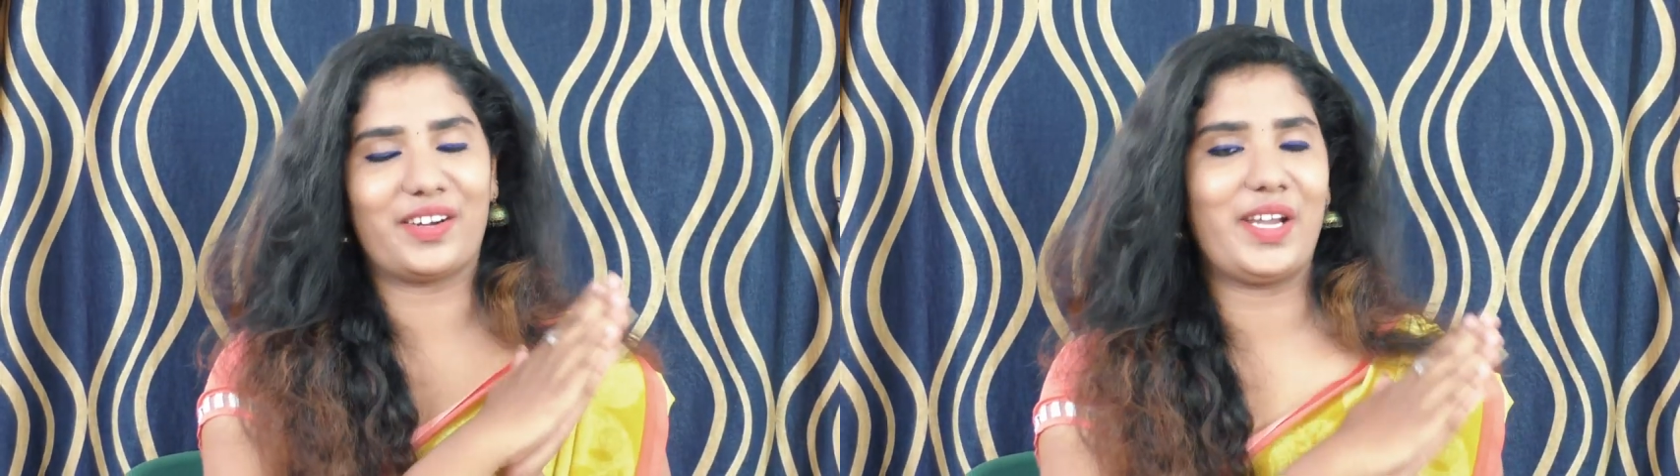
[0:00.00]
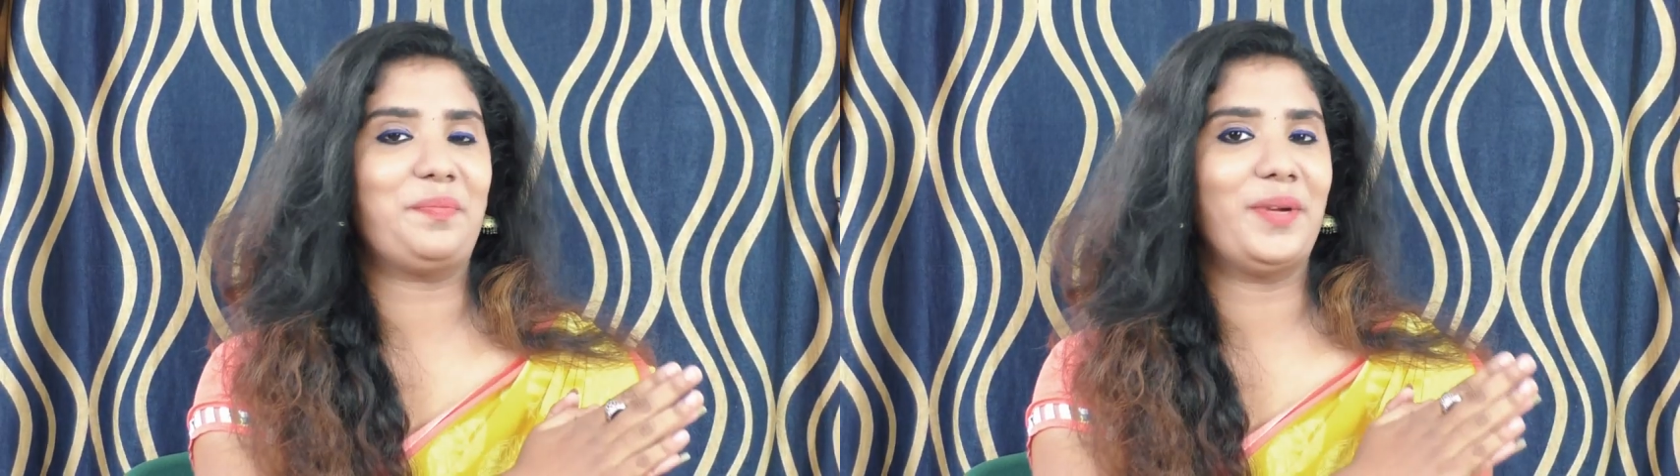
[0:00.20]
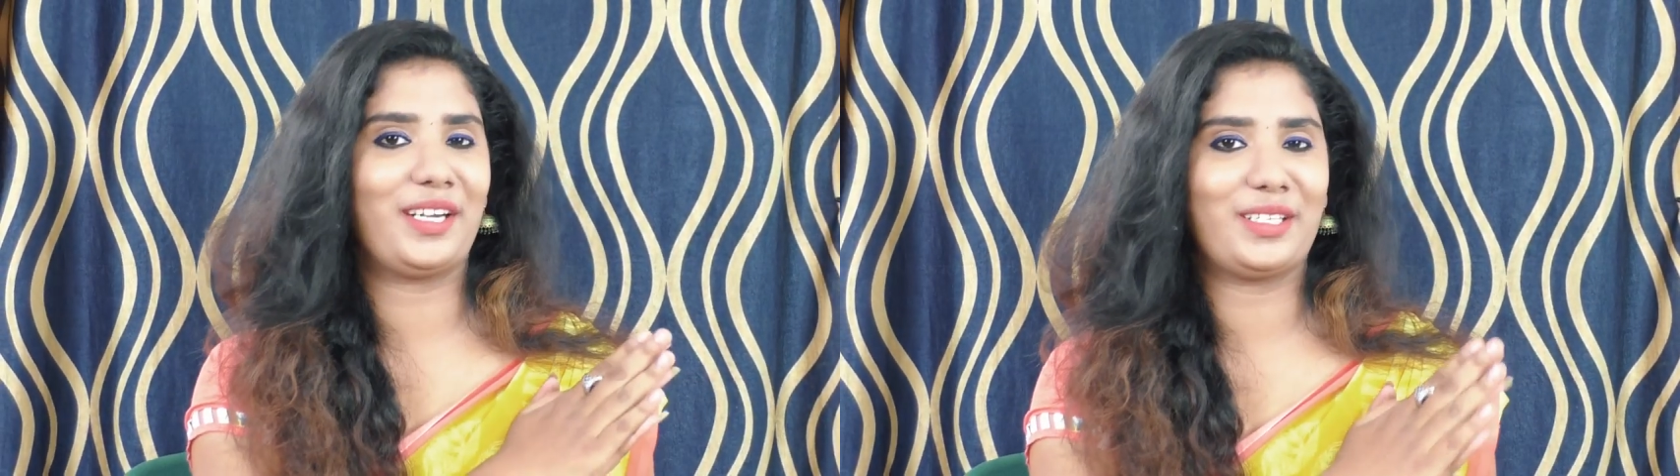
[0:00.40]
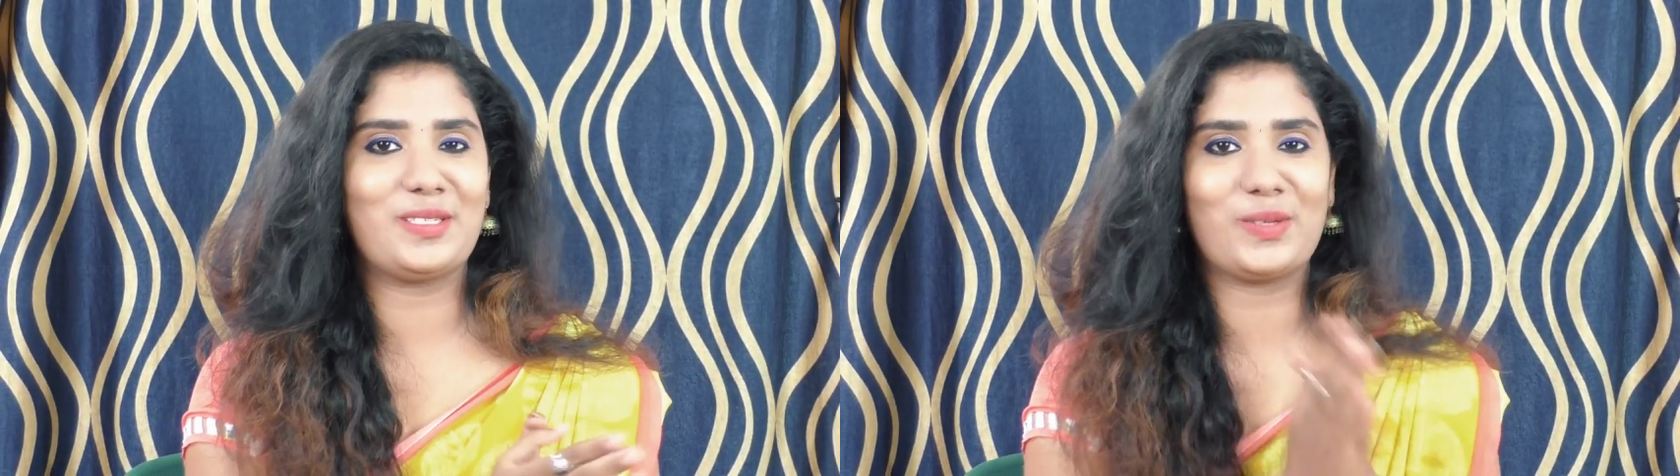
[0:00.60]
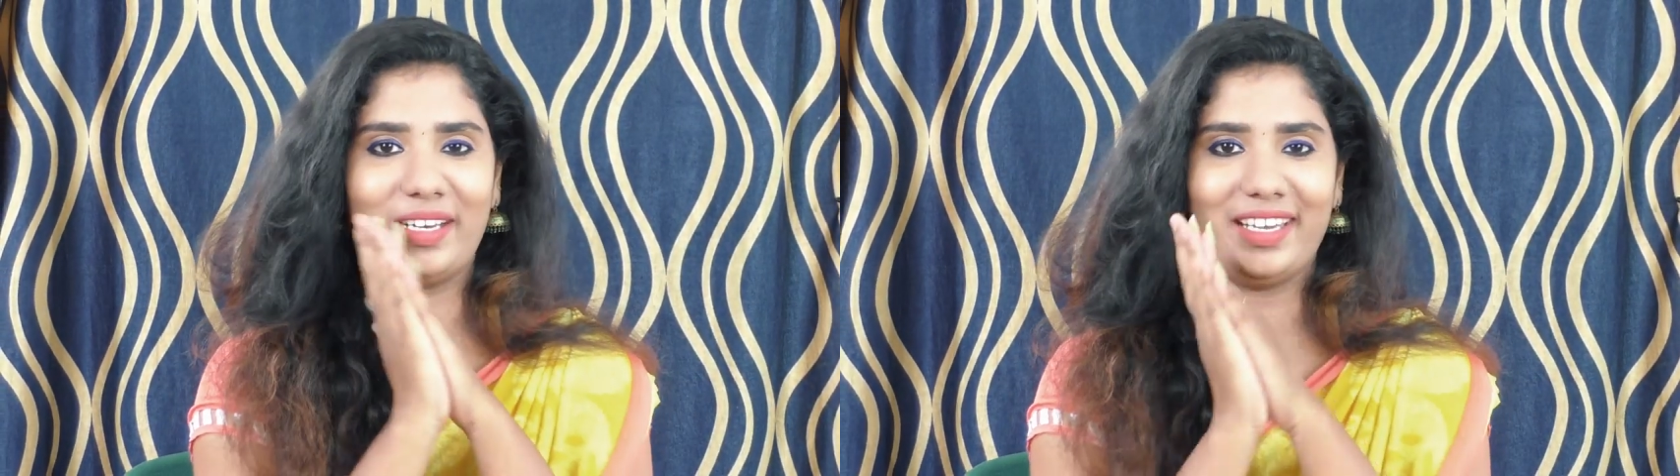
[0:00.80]
கிரியேட்
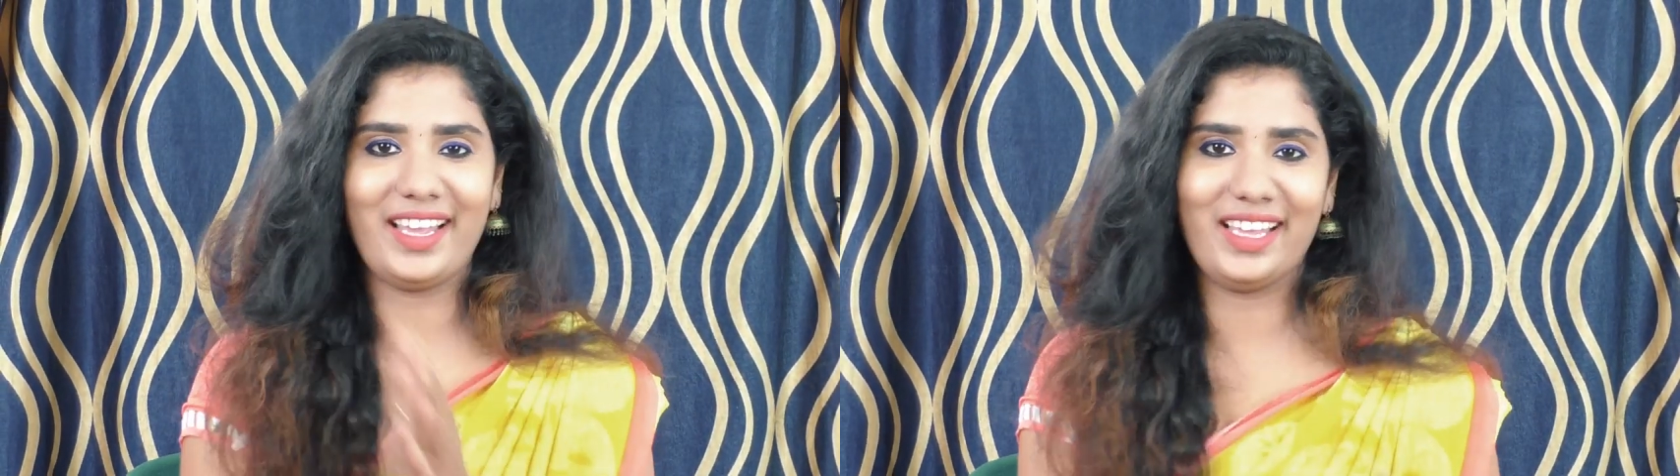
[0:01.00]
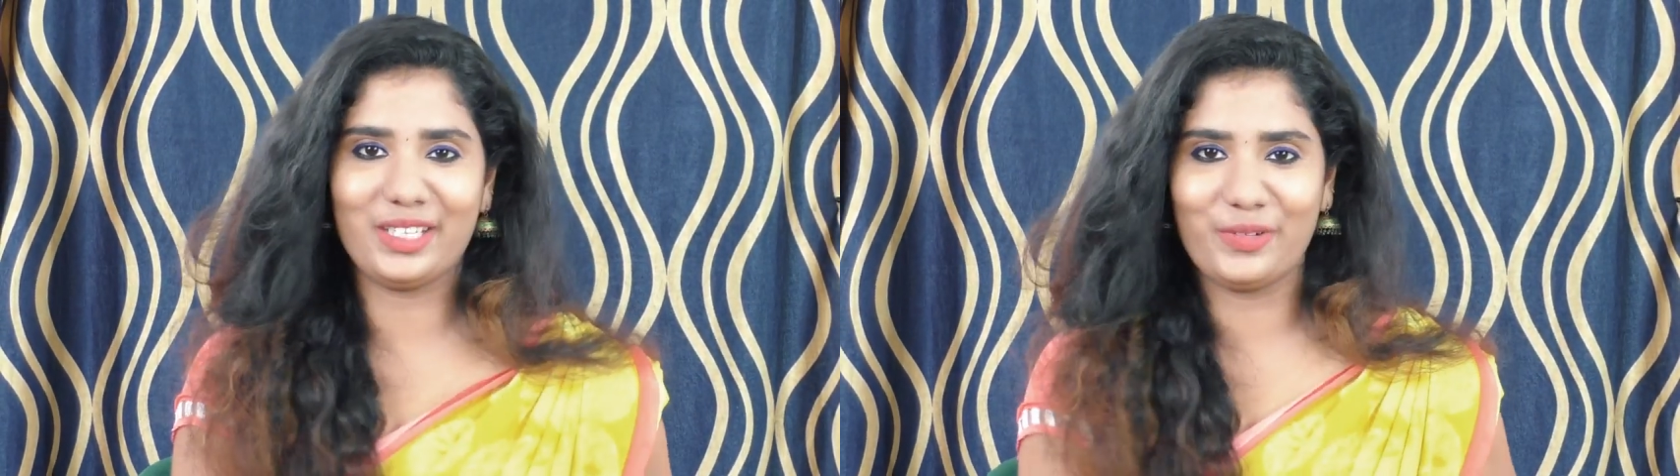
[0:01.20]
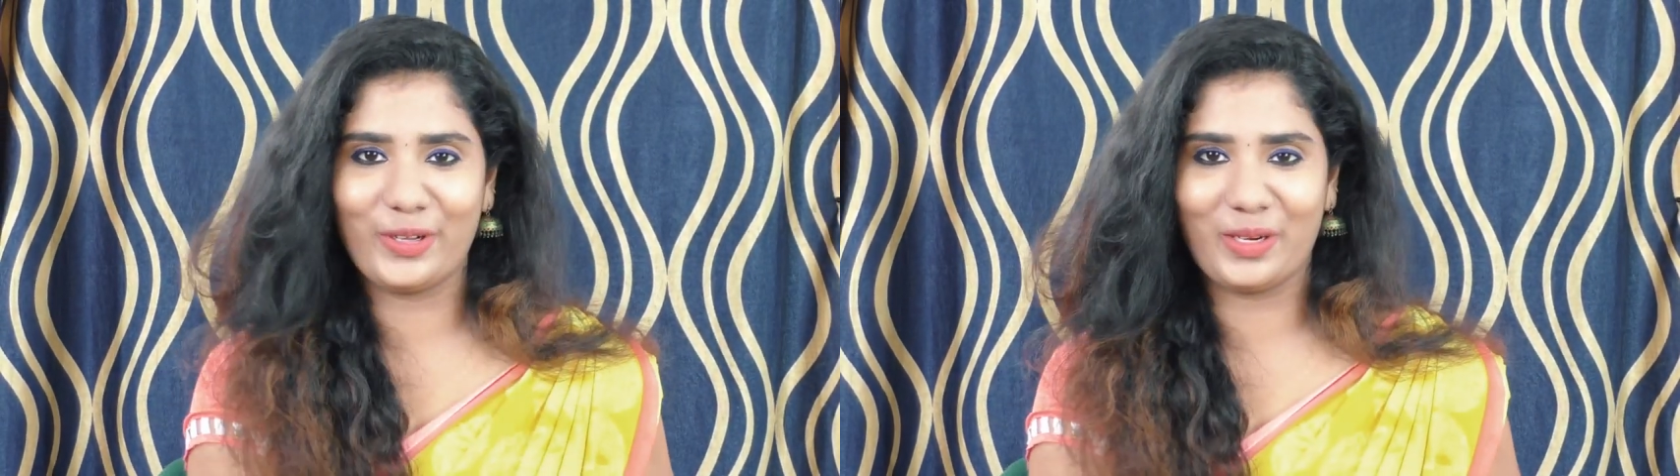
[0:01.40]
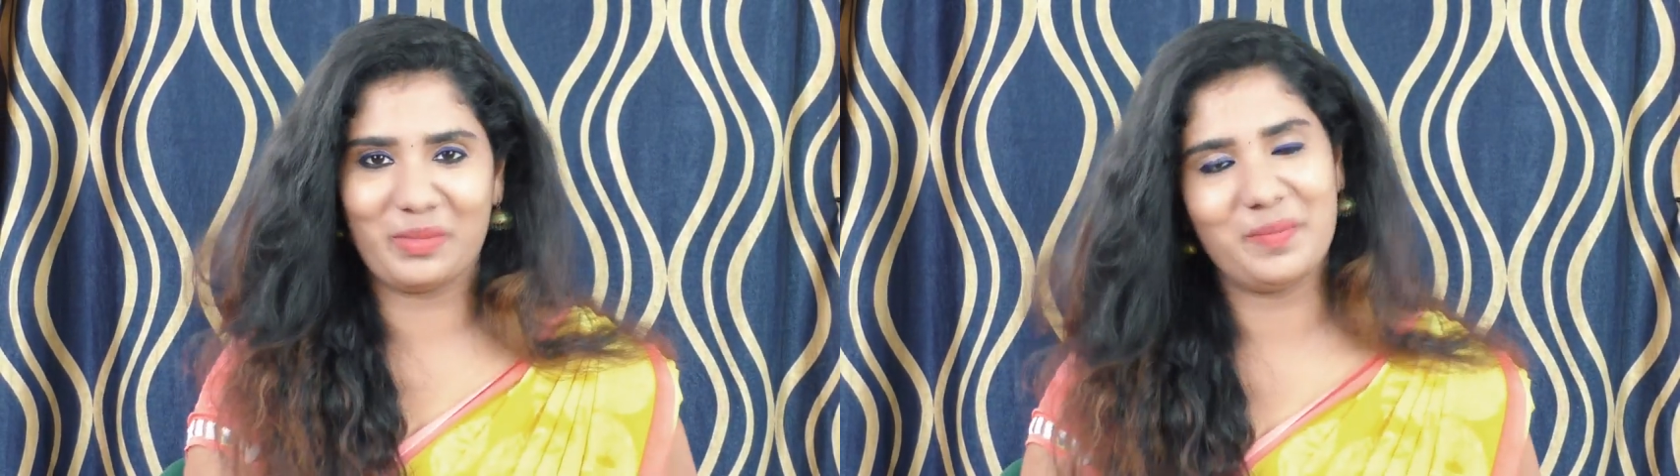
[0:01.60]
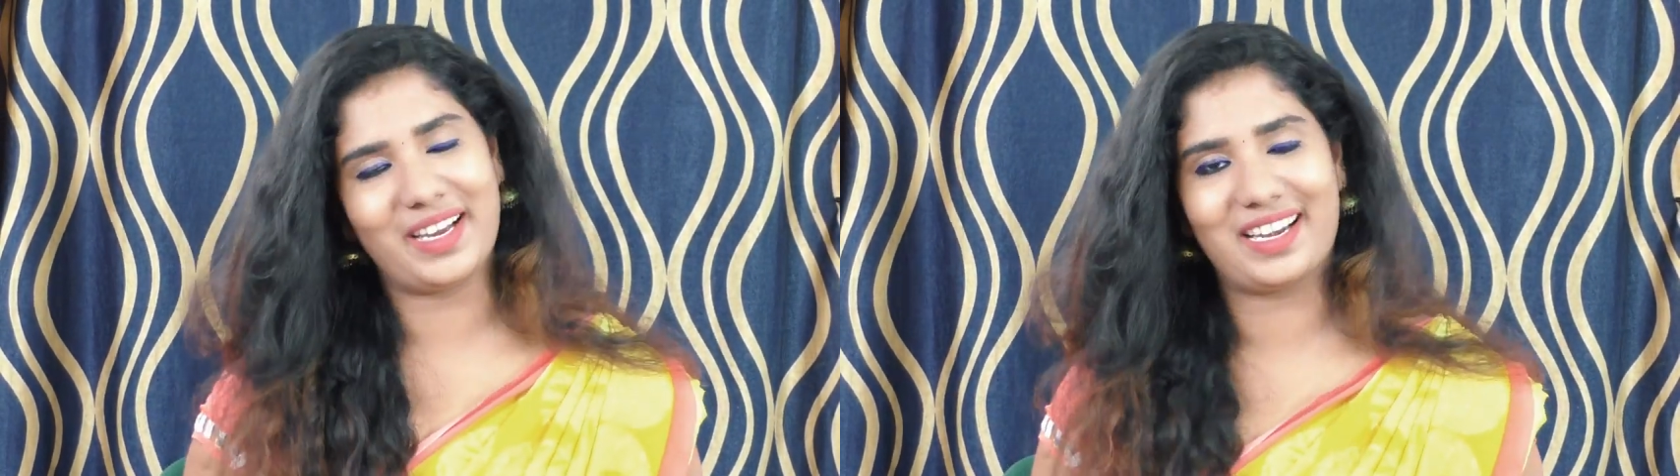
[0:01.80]
பண்றதுன்னு சொல்லிட்டு இந்த வீடியோ
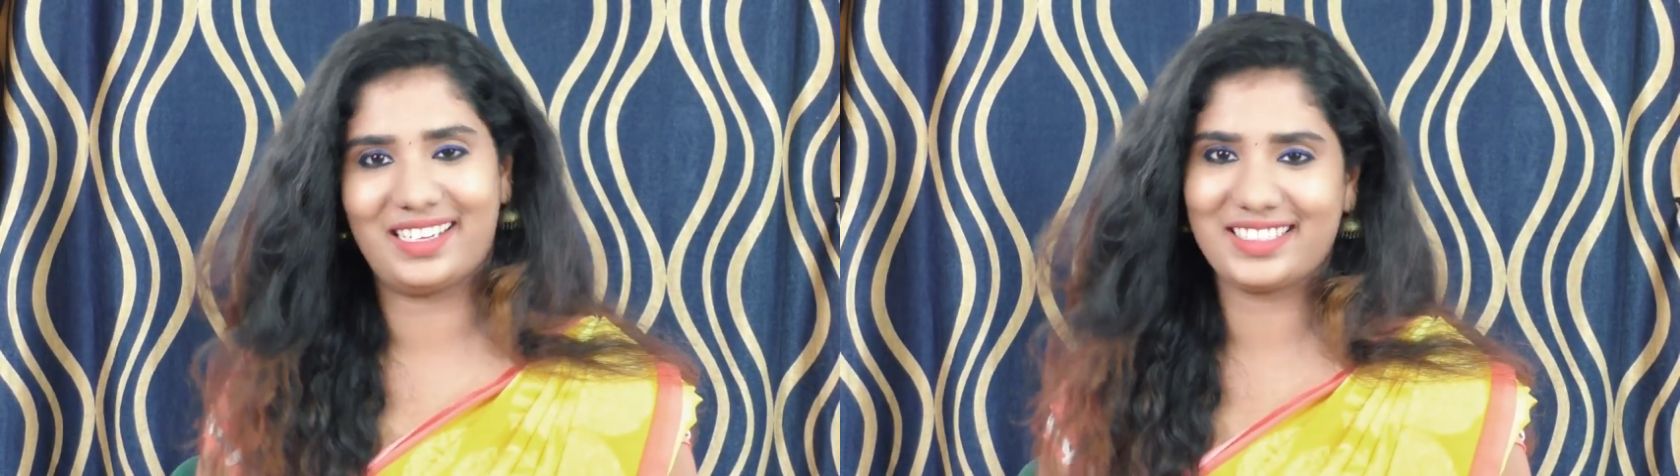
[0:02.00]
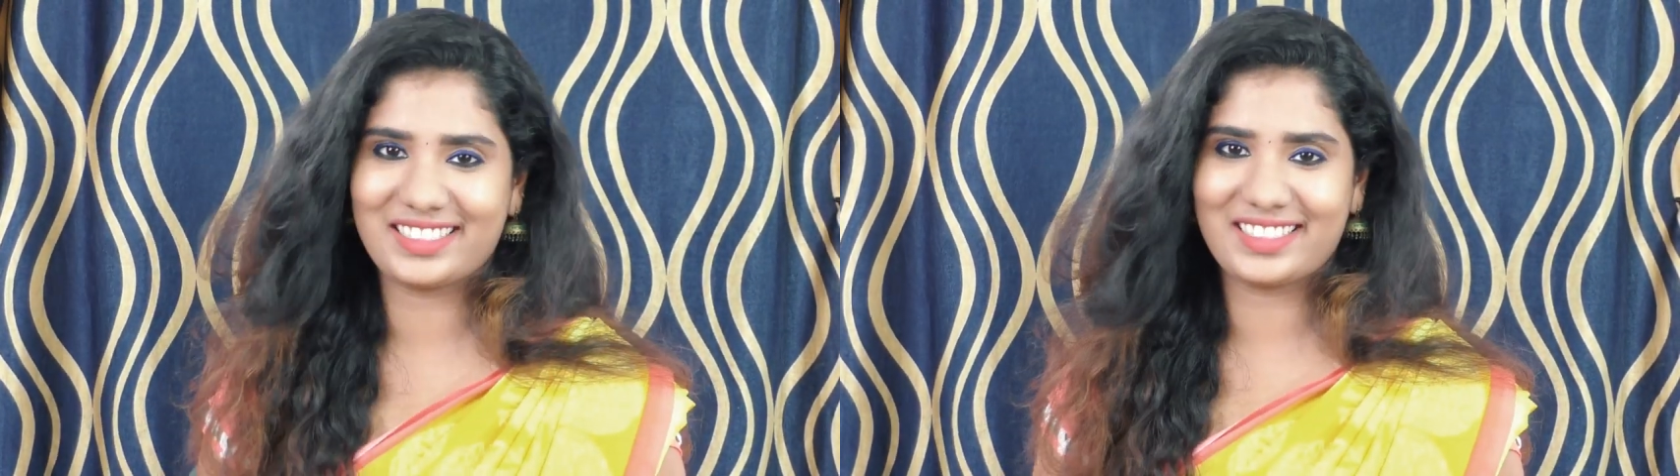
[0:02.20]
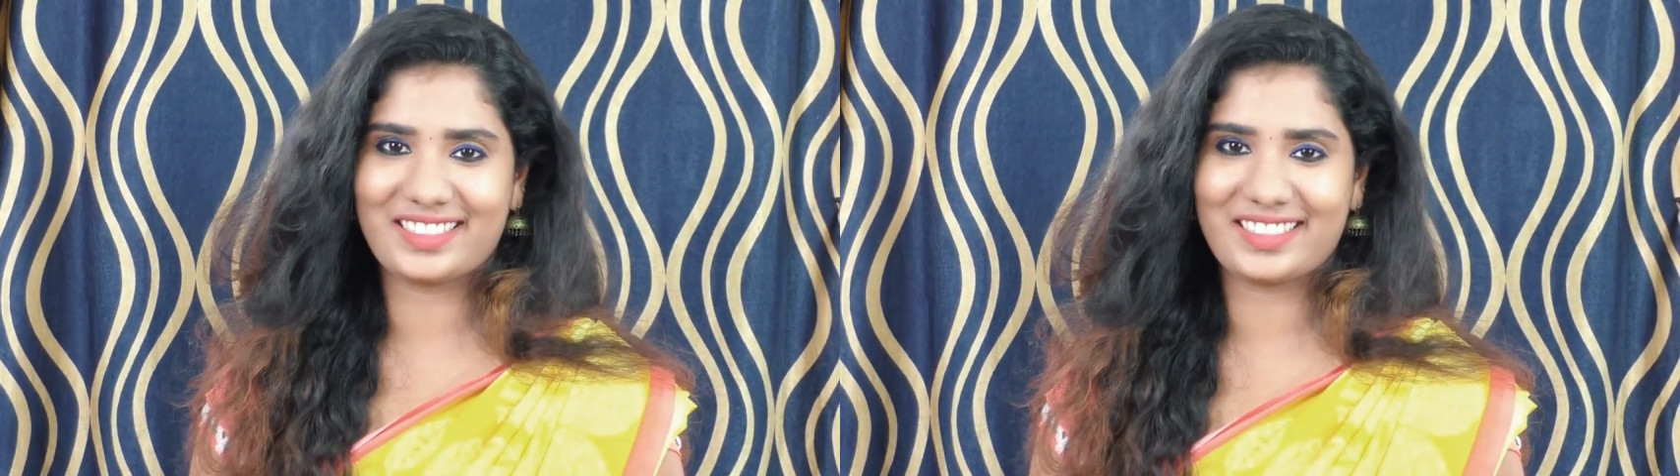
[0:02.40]
நம்ம பார்க்கலாம்